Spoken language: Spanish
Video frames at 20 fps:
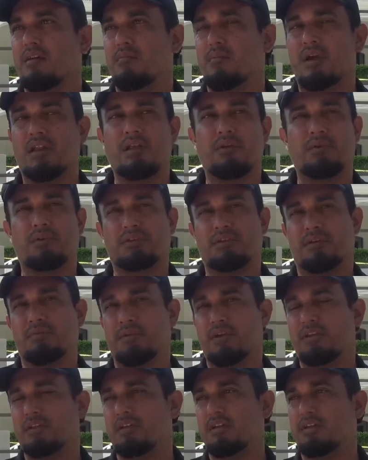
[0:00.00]
Vienen nuestras
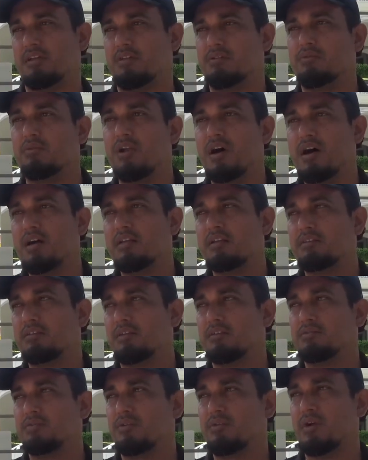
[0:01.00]
fiestas titulares,
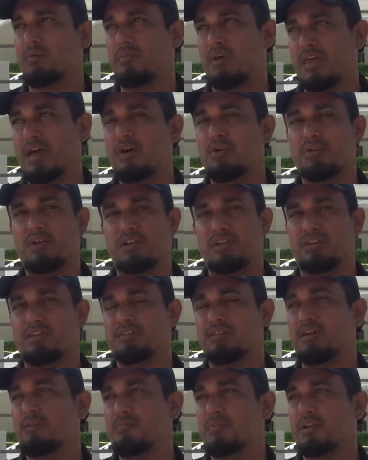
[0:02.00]
que son a mediados de
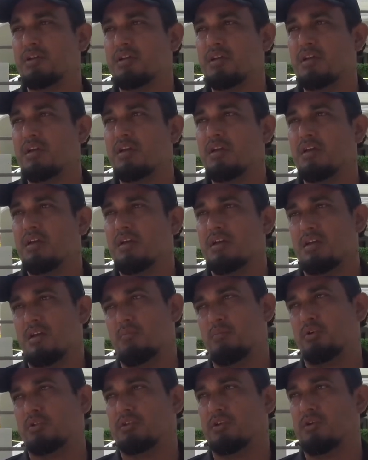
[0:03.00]
diciembre, y
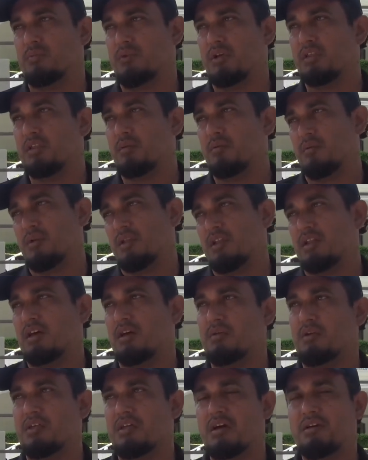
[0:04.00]
posteriormente viene
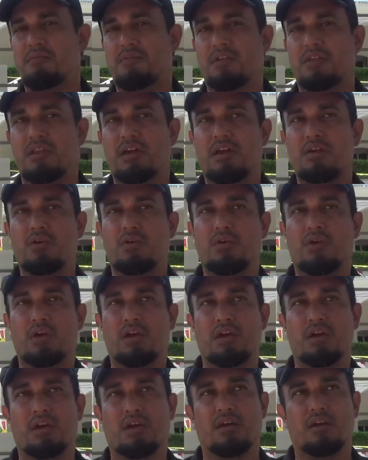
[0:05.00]
Navidad y fin de año,
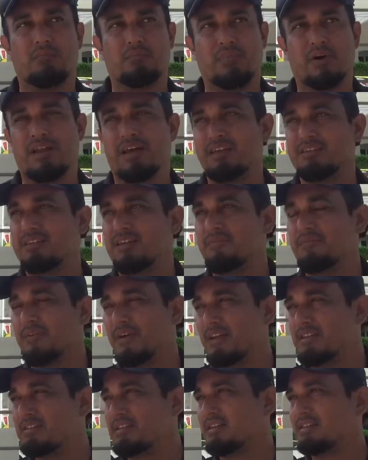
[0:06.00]
que para estas
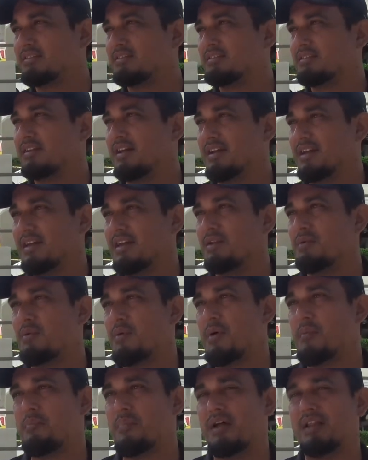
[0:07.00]
fechas aquí en
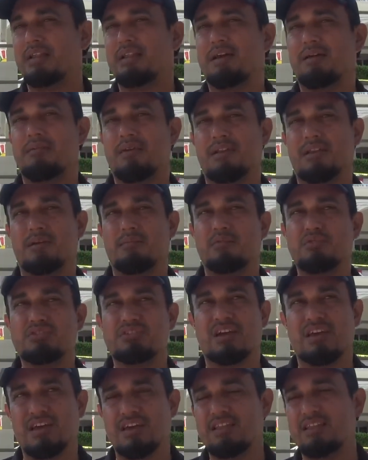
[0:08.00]
Nueva Esparta viene
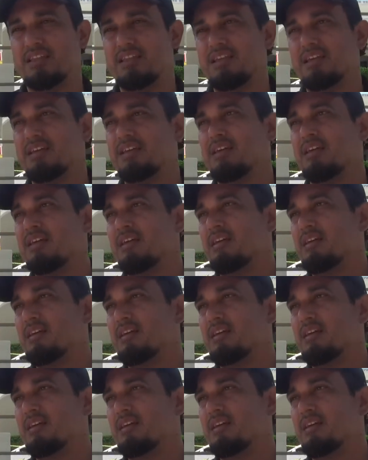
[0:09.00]
mucha gente,